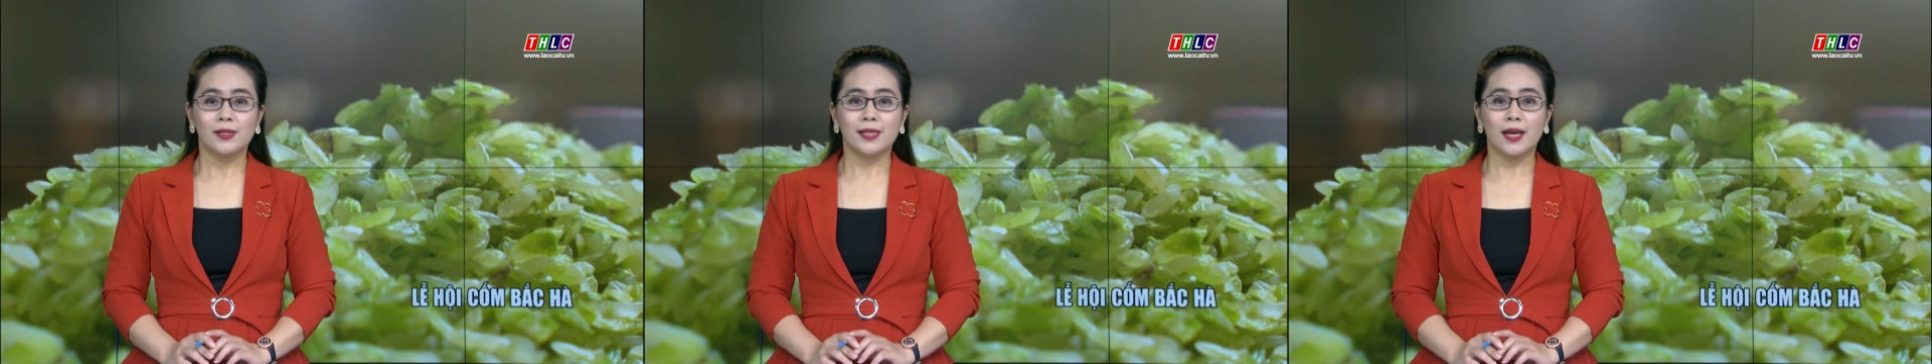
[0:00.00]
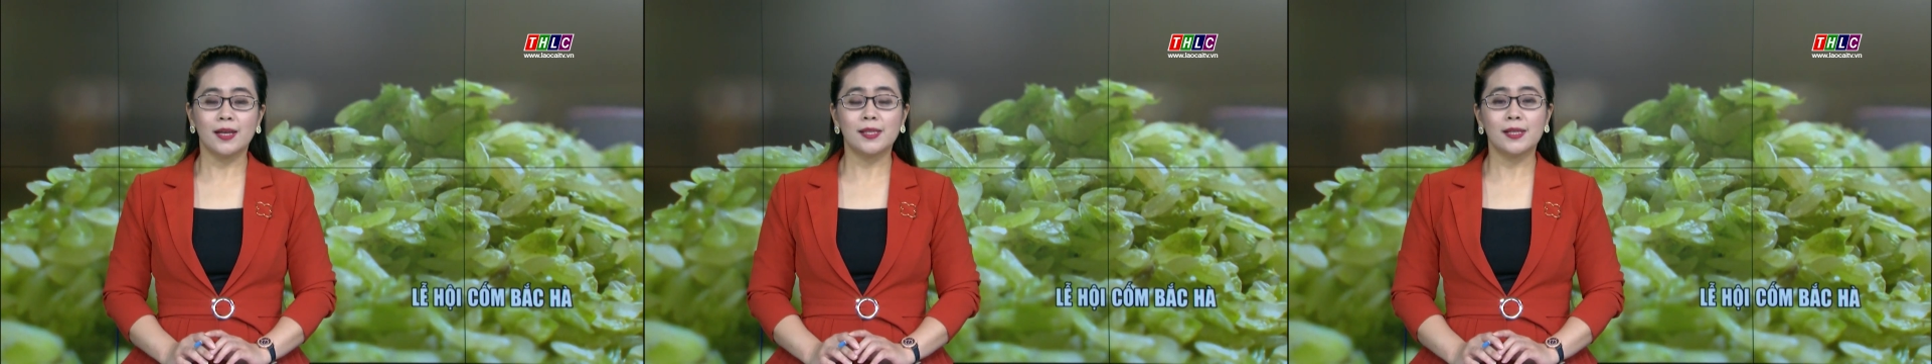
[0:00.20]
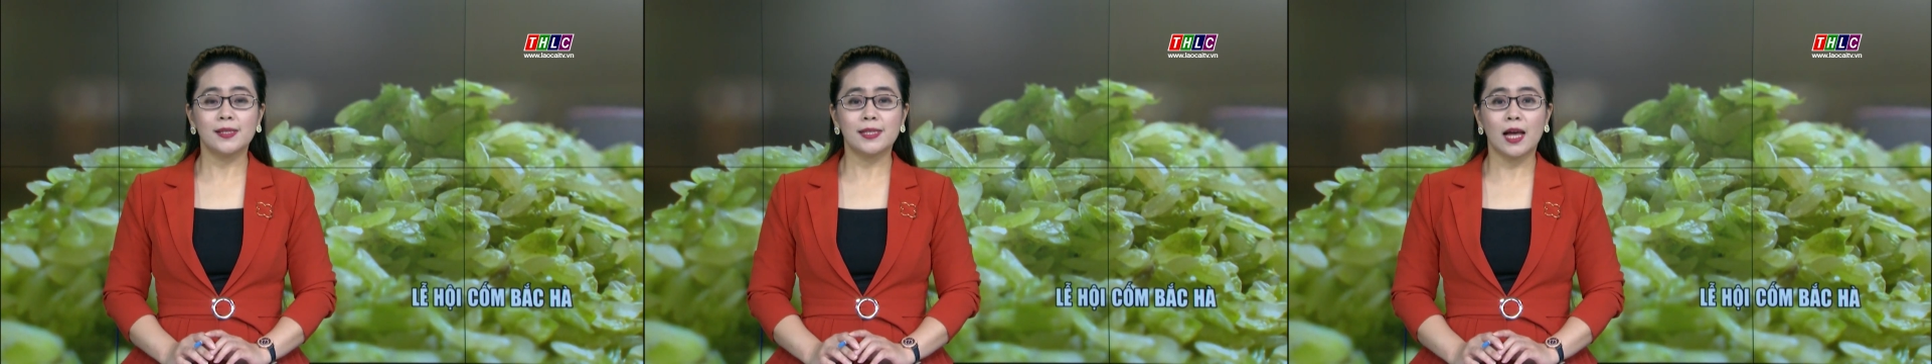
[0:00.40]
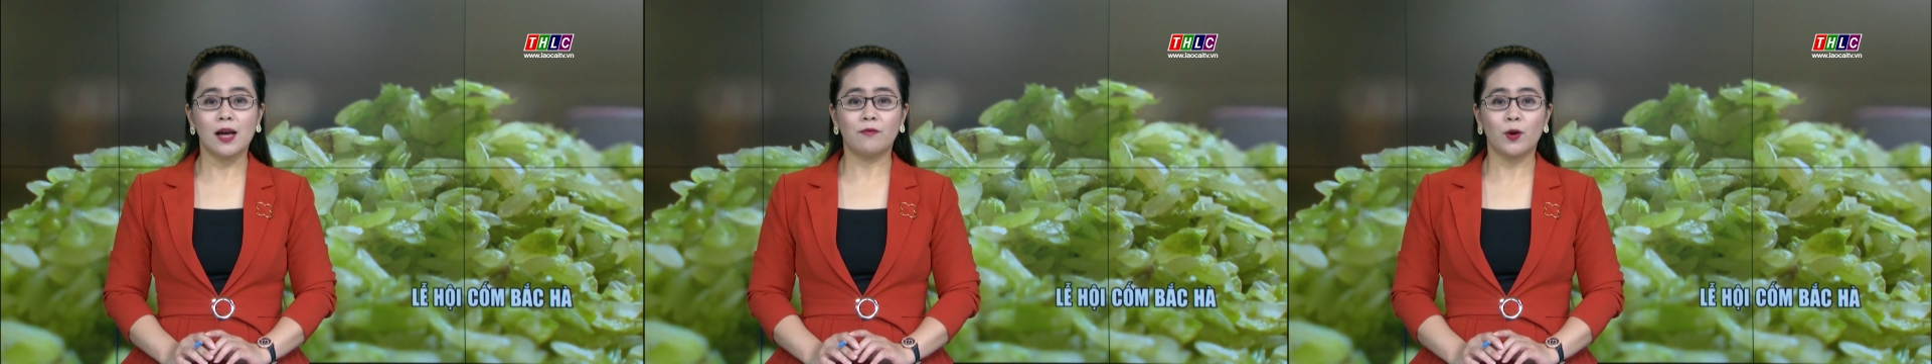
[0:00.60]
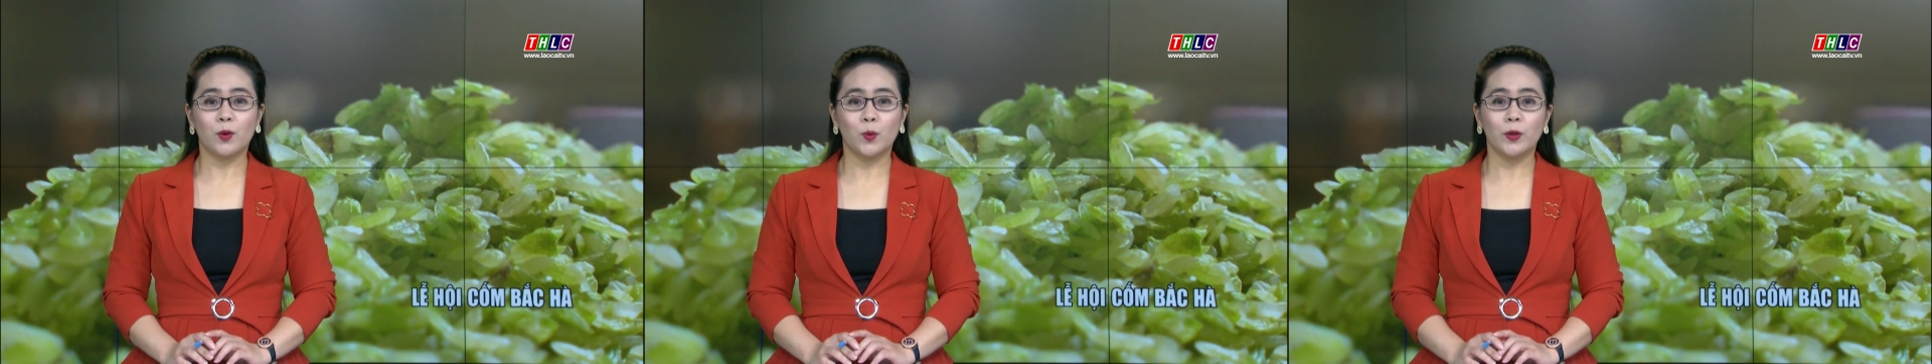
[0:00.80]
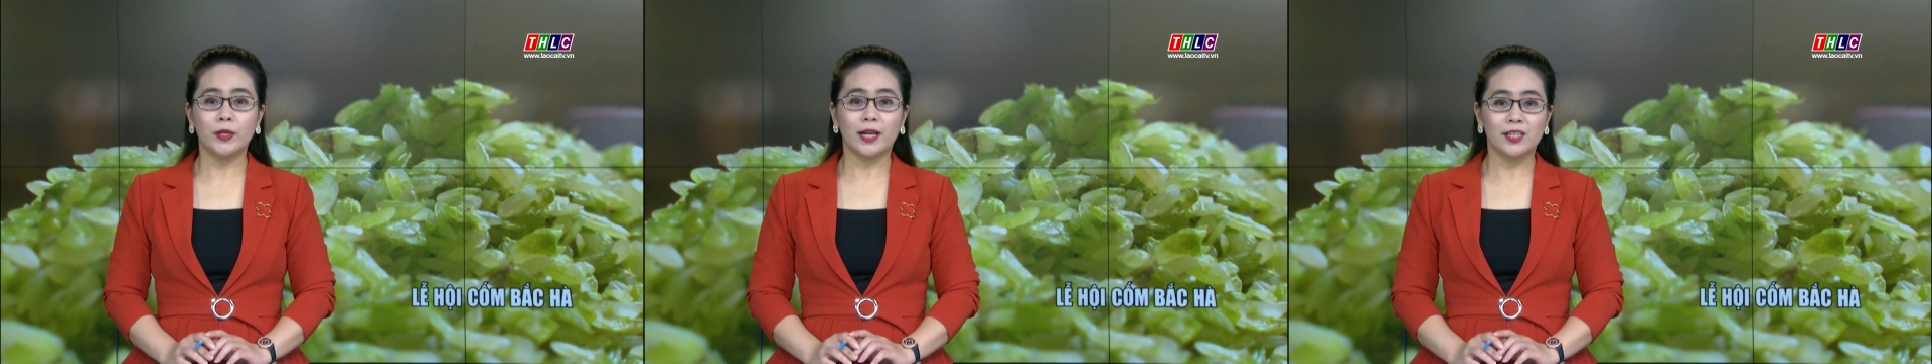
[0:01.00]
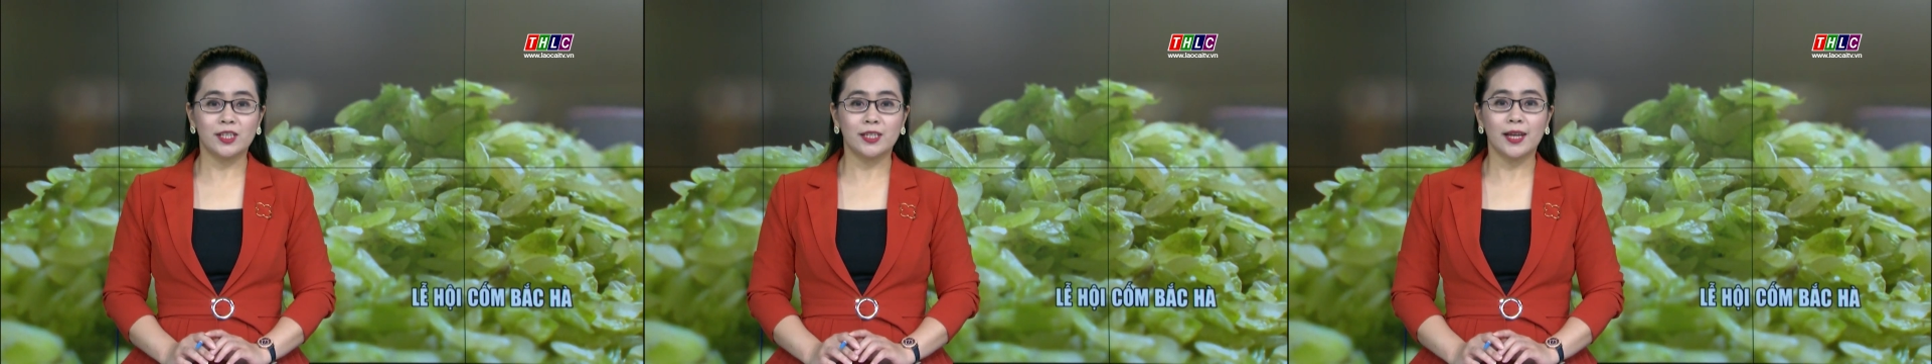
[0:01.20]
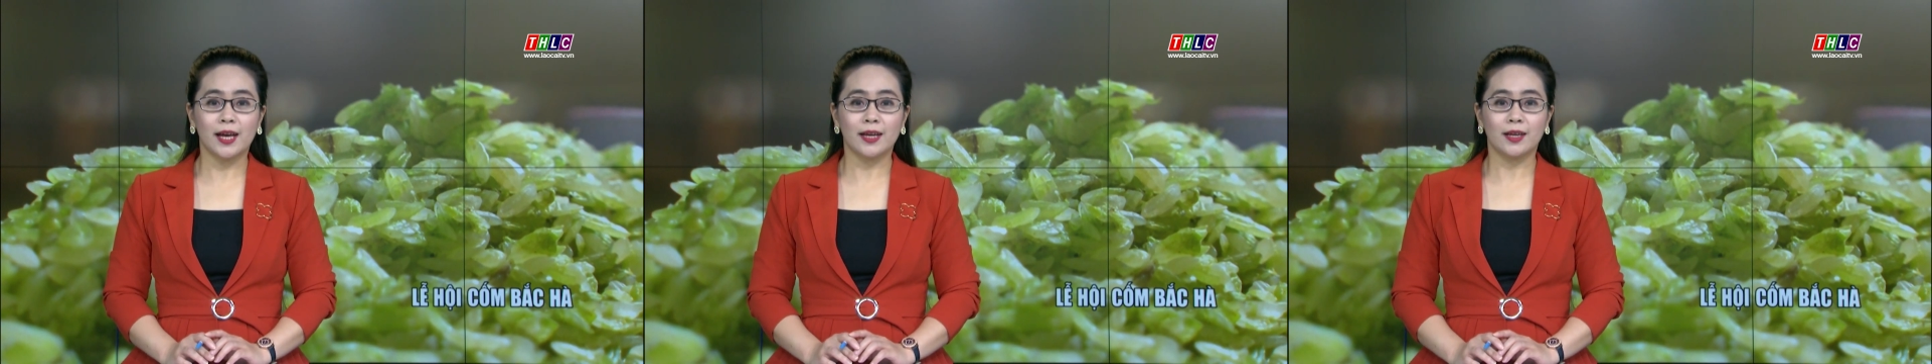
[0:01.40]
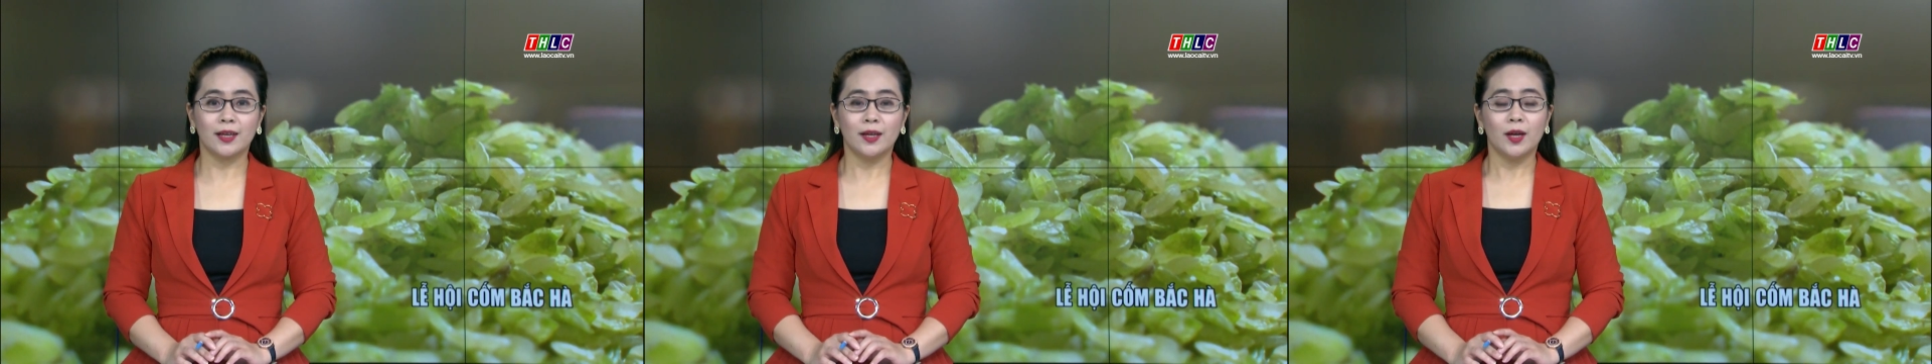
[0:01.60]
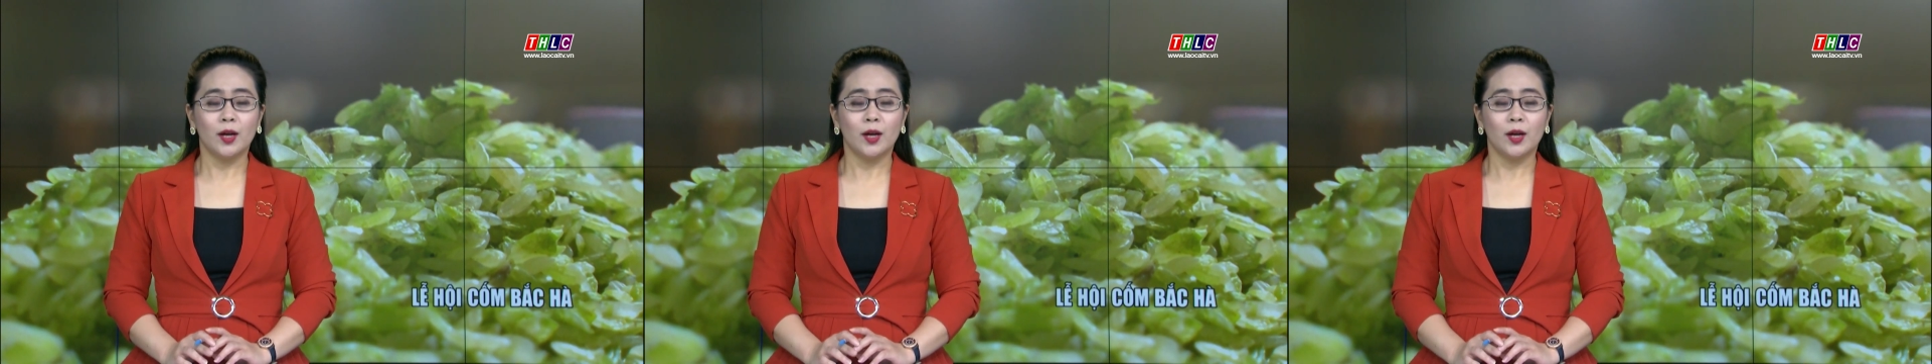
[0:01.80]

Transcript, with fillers: sẽ diễn ra vào cuối tháng 9 này,